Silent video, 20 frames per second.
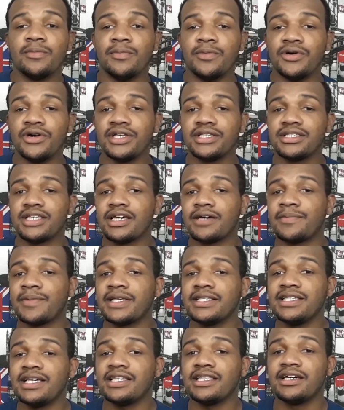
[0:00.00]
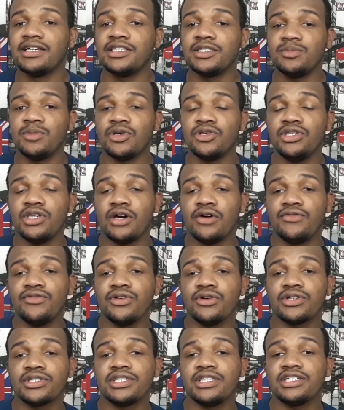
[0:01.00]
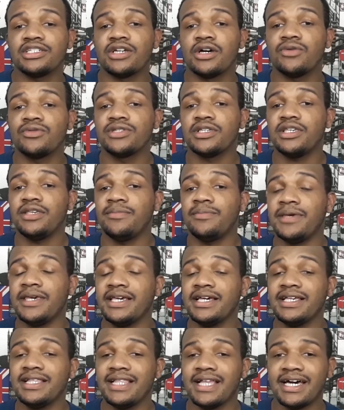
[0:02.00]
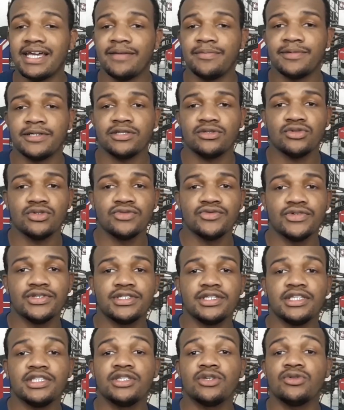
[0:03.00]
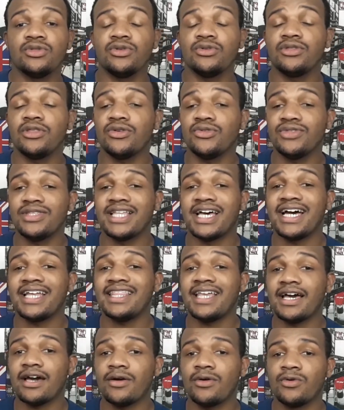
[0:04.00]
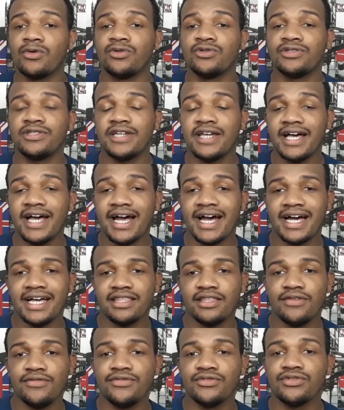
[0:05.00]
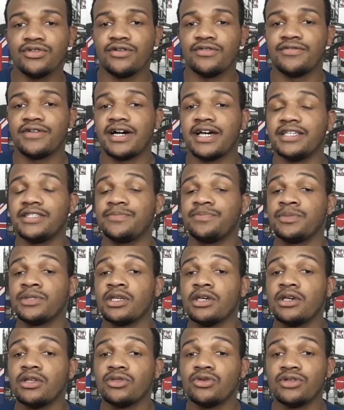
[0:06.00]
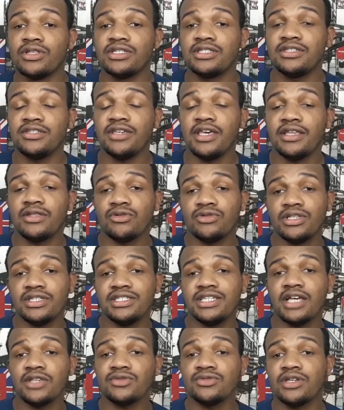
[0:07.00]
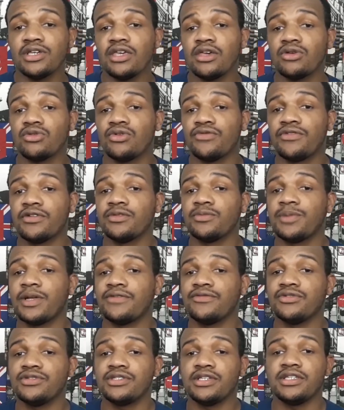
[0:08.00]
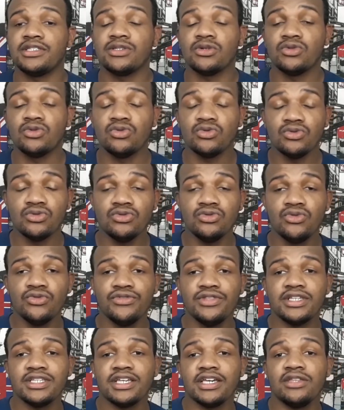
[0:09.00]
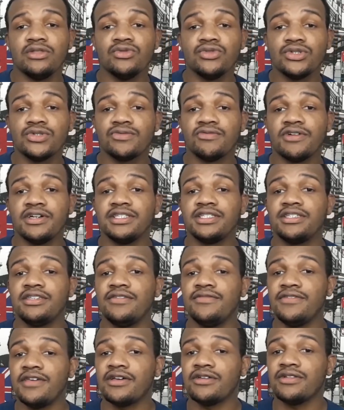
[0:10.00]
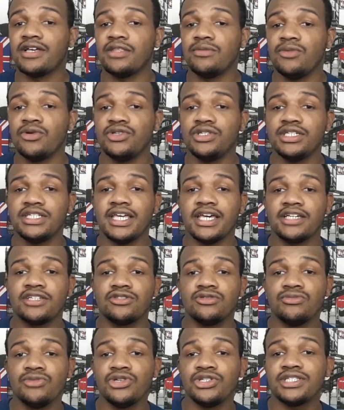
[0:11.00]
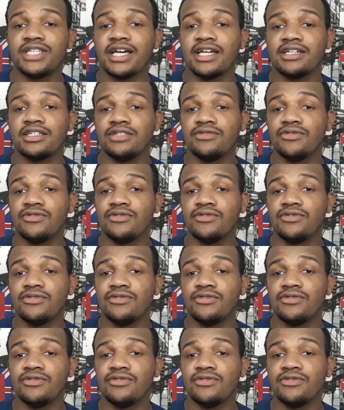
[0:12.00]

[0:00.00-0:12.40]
Pois é, rapaziada, antes de eu ir o vídeo, eu gostaria de deixar uma coisa aqui bem clara para todos vocês que eu não tenho nada contra a Devil Novaes. Todo esse, todo esse assunto aqui que eu tô falando pra vocês são tudo dúvidas aí dos fãs que vieram lá no meu direct, no meu Instagram.